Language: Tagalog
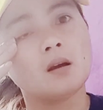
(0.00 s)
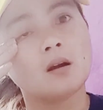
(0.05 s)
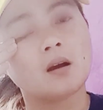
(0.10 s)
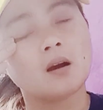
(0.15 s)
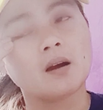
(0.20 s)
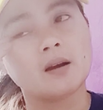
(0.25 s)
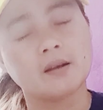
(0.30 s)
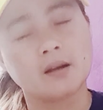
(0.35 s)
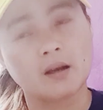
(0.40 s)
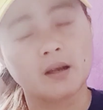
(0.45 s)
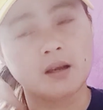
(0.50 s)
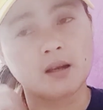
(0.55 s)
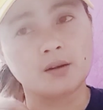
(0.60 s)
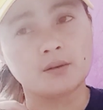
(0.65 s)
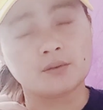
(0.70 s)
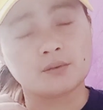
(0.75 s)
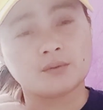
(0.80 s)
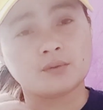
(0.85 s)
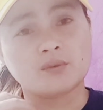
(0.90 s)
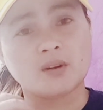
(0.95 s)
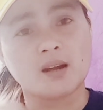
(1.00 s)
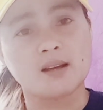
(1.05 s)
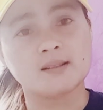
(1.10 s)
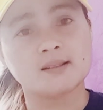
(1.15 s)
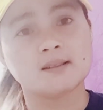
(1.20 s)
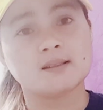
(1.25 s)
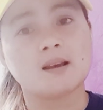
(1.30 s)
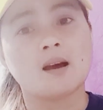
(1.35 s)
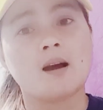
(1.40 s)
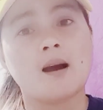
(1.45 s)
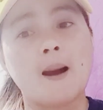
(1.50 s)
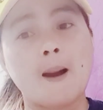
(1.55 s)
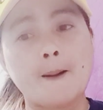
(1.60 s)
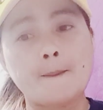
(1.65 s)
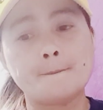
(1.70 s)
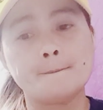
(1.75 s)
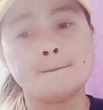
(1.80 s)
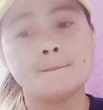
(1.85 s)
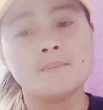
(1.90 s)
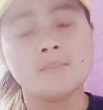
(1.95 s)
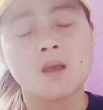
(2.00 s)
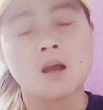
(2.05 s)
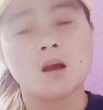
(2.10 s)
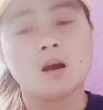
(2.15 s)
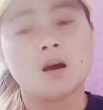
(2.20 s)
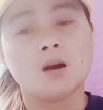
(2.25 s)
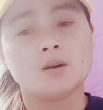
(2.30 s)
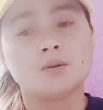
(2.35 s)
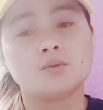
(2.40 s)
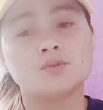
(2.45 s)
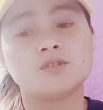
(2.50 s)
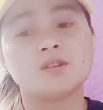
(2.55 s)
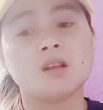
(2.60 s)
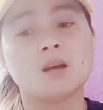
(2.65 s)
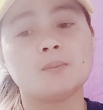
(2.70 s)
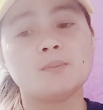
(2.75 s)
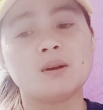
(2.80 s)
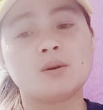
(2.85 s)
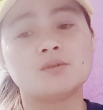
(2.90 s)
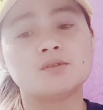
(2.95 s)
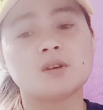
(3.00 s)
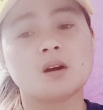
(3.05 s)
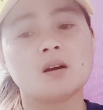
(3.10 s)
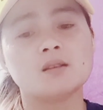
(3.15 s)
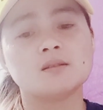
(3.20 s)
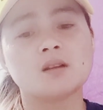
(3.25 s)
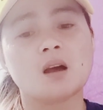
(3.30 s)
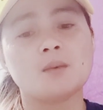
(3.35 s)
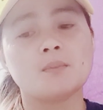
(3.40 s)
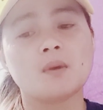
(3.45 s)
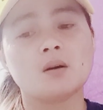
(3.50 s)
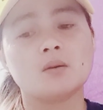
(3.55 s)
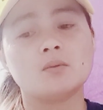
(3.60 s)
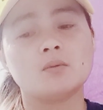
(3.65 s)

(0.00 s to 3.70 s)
kaya, yun guys, um, nung sinabi ko sa kasama